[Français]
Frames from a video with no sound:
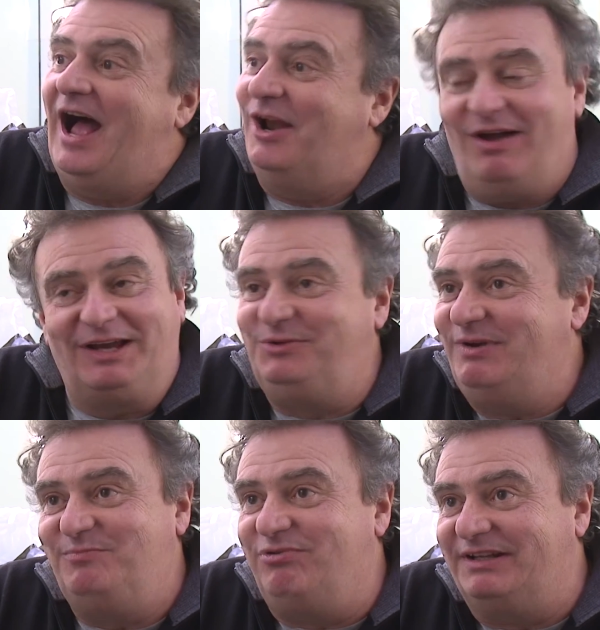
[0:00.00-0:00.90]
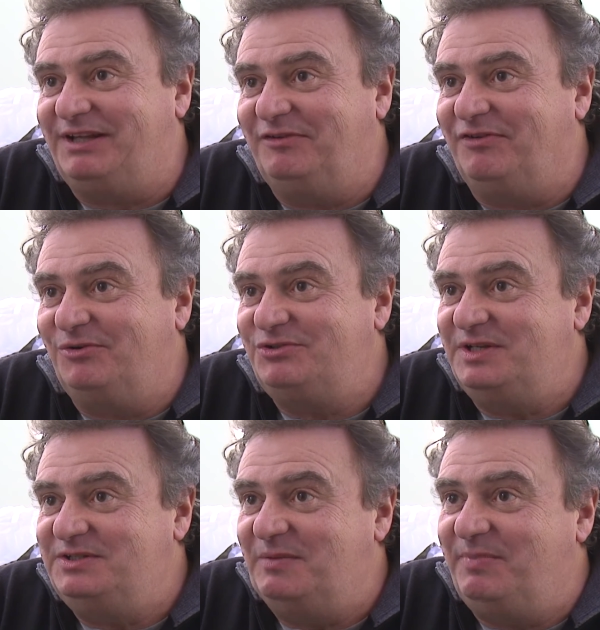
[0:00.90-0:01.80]
à l'heure actuelle, pour être très franc, j'ai
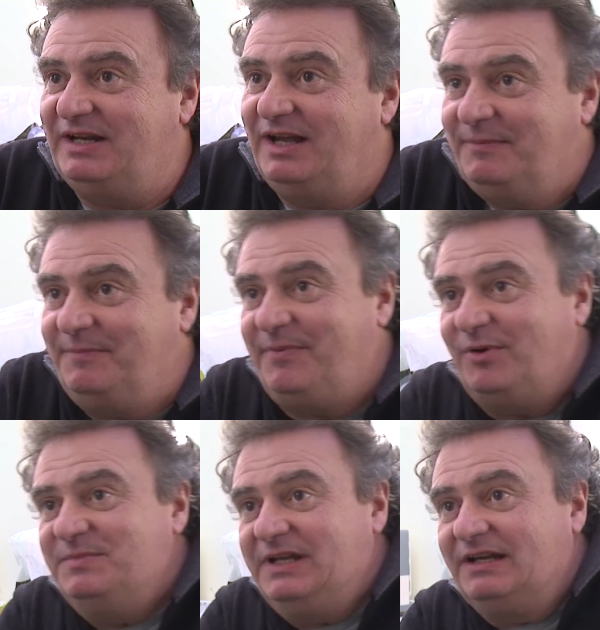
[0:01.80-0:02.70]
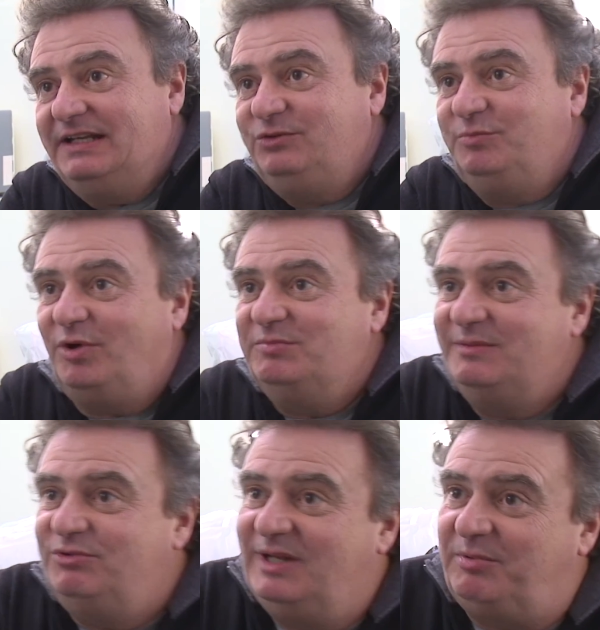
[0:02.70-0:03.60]
n'ai pas la première lettre du premier
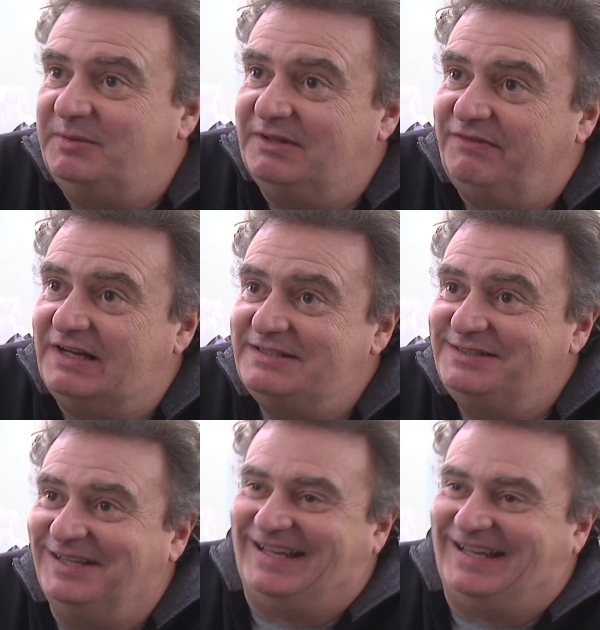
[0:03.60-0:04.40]
mot de la première phrase.